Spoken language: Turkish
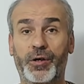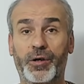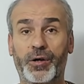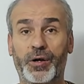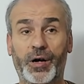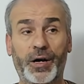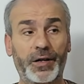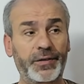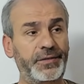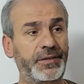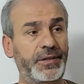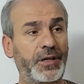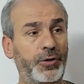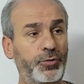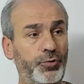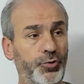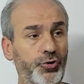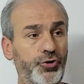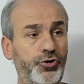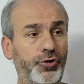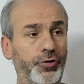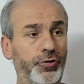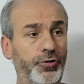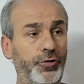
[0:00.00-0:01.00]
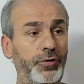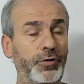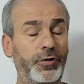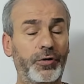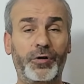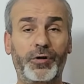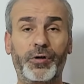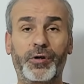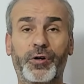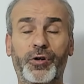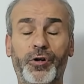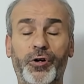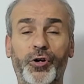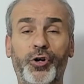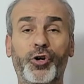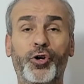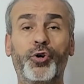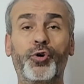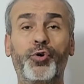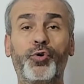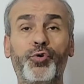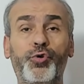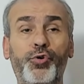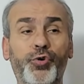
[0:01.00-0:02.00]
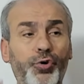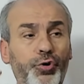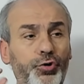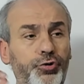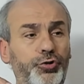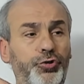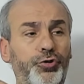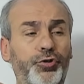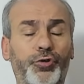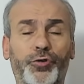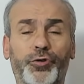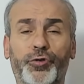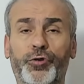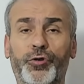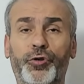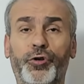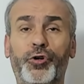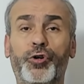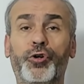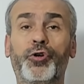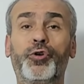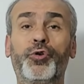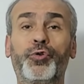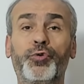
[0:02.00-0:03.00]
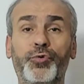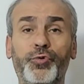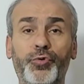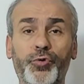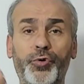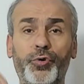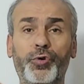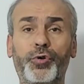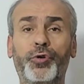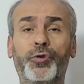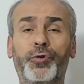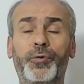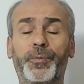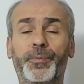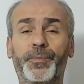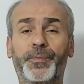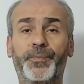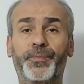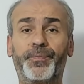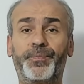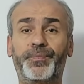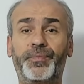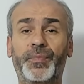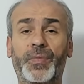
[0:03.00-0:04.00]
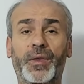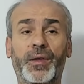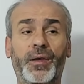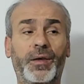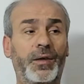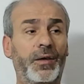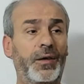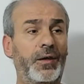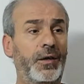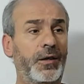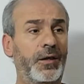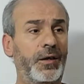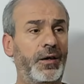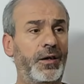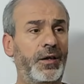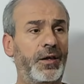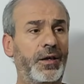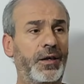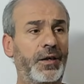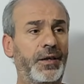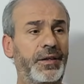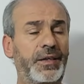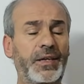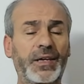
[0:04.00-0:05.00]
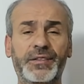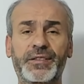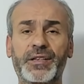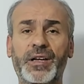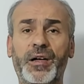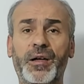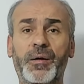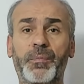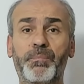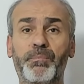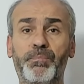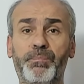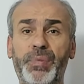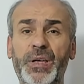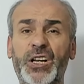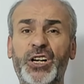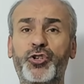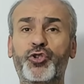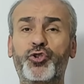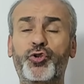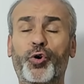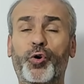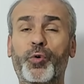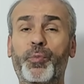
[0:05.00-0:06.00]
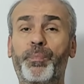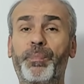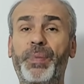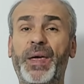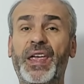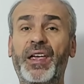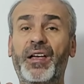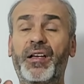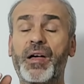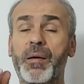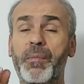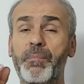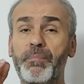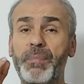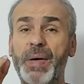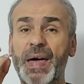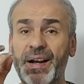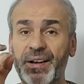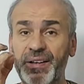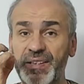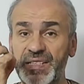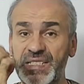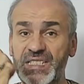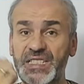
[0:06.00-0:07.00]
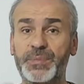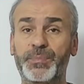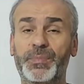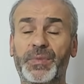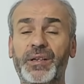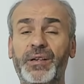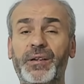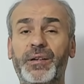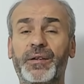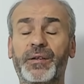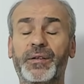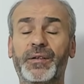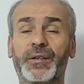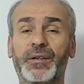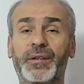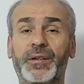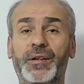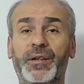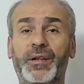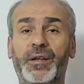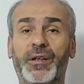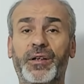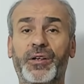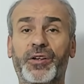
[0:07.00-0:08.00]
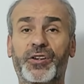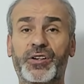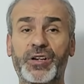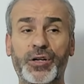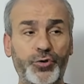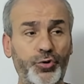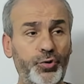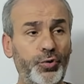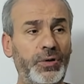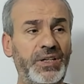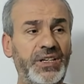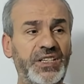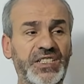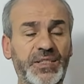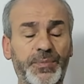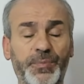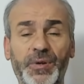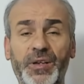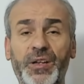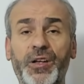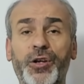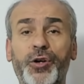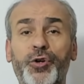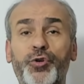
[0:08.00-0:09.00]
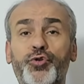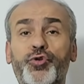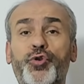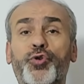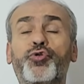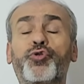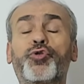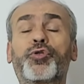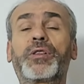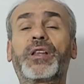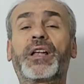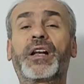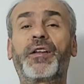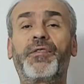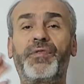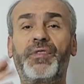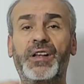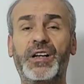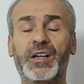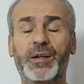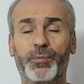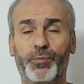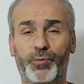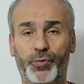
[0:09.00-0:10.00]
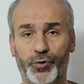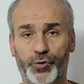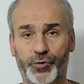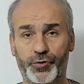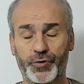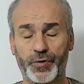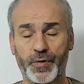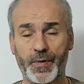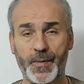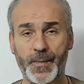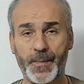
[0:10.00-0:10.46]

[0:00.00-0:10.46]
Hatta düşünün Lut, Nuh e, ya da birçok peygamber ismi, rasul ismi çocuklara verilmiyor.